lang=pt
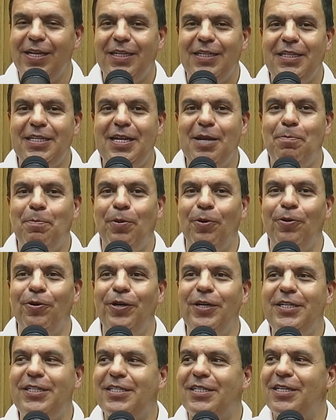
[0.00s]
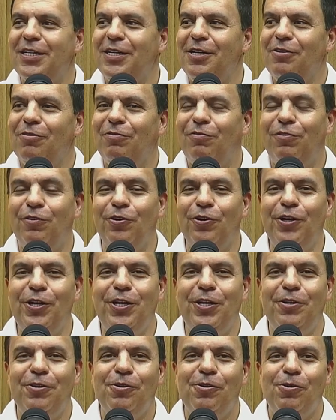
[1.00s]
Depois
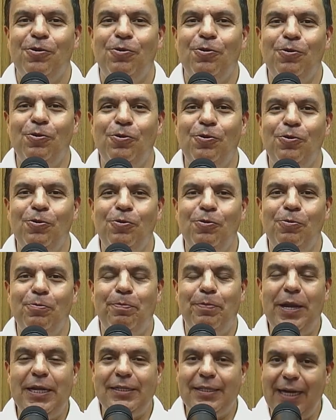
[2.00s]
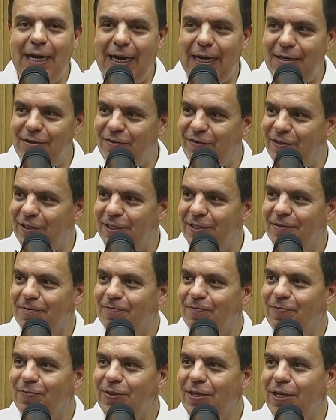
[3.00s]
foi o pendrive.
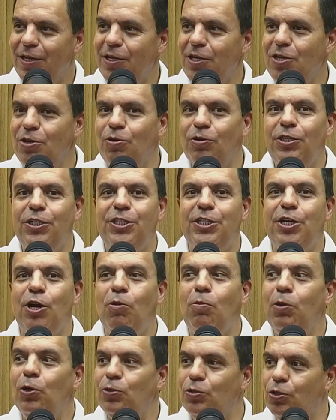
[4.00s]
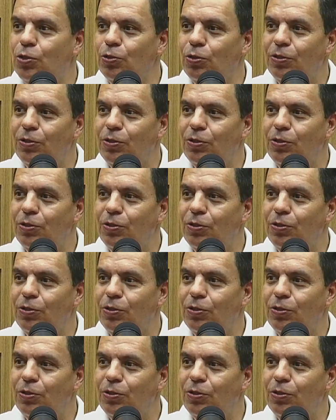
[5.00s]
E hoje é o Não, Bluetooth.